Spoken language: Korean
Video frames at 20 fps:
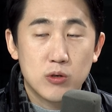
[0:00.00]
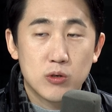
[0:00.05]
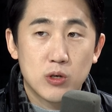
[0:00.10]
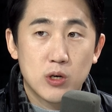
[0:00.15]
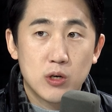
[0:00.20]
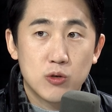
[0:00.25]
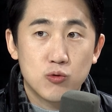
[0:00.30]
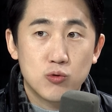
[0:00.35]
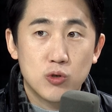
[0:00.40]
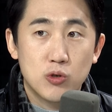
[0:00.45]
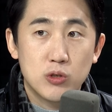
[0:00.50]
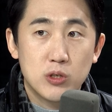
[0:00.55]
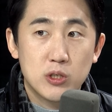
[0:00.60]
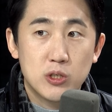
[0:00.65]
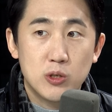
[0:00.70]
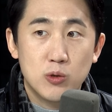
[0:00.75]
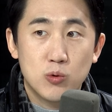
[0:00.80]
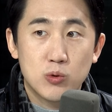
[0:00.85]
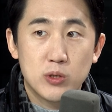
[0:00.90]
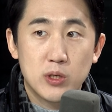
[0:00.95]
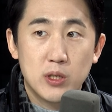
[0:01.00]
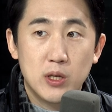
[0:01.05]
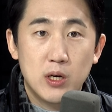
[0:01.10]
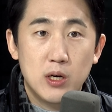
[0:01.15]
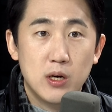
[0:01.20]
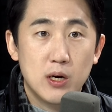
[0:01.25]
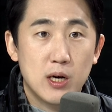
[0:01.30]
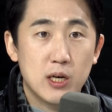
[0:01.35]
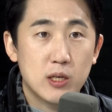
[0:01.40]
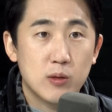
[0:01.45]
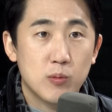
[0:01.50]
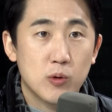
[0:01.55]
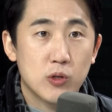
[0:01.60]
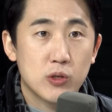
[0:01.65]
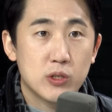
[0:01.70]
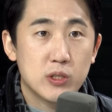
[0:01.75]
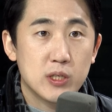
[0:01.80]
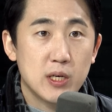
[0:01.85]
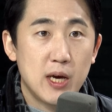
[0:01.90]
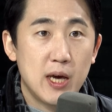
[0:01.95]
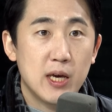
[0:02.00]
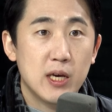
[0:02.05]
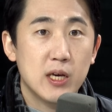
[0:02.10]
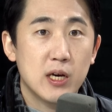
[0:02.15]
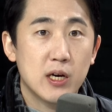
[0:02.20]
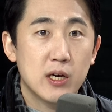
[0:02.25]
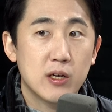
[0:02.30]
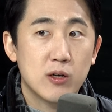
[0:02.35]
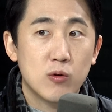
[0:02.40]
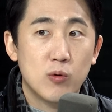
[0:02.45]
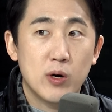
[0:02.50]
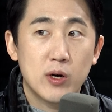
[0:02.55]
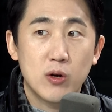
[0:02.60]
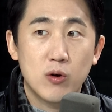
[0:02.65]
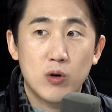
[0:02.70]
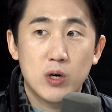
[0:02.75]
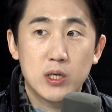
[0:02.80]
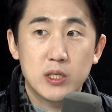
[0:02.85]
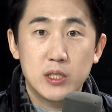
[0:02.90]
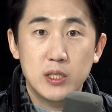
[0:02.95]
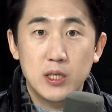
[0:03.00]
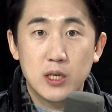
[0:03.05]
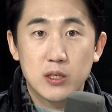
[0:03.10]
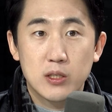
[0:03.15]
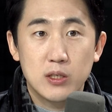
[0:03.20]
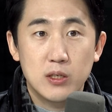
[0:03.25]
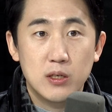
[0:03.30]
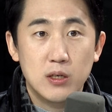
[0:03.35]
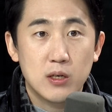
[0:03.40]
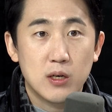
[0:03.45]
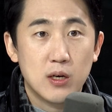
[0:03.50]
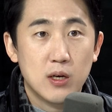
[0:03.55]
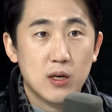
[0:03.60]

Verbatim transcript: 그러니까 유전자 치료제나 아니면 이제 AI를 활용한 신약들